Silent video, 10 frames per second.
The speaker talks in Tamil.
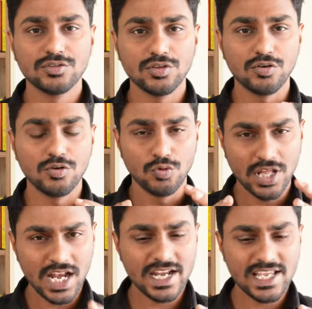ஸோ
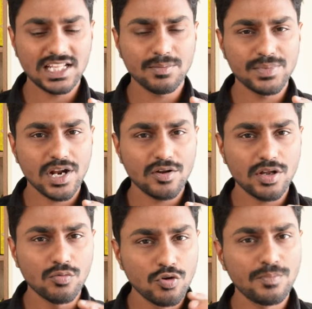உடனடியாக அந்த
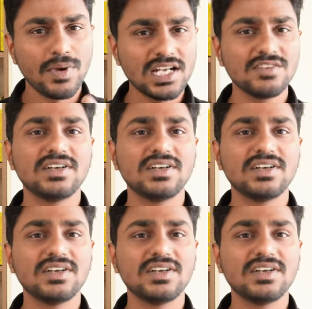பியானோவில் ஒரு பாட்டு